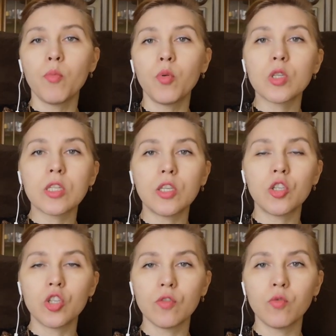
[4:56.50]
после
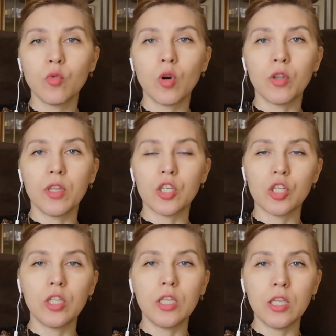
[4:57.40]
чего
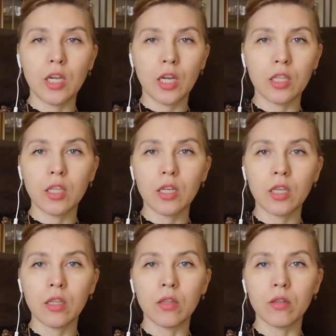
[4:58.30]
нашли
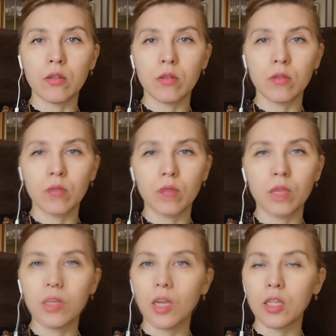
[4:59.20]
некоторые, э,
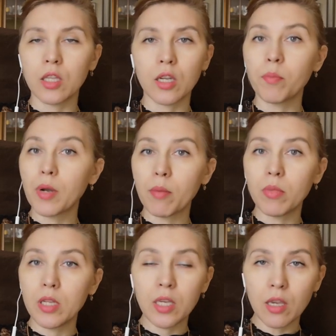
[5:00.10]
некоторые
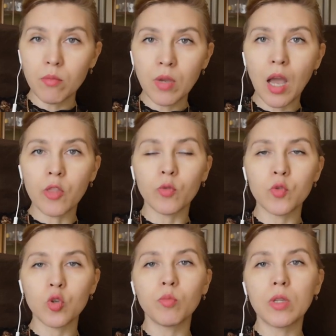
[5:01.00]
проблемы, оно
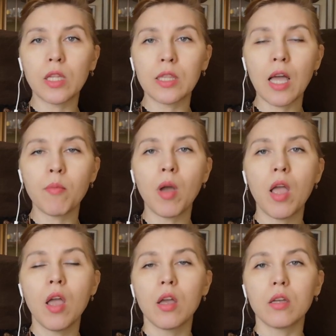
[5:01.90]
все было там
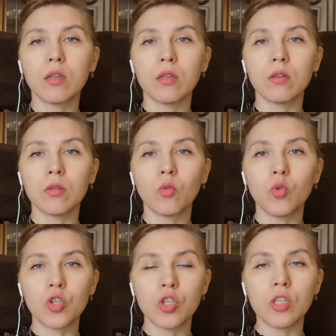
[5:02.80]
э,
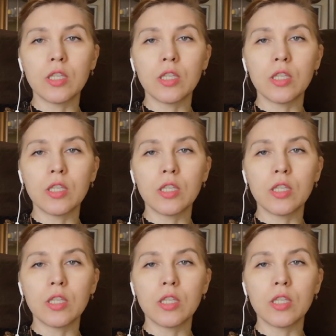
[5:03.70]
очень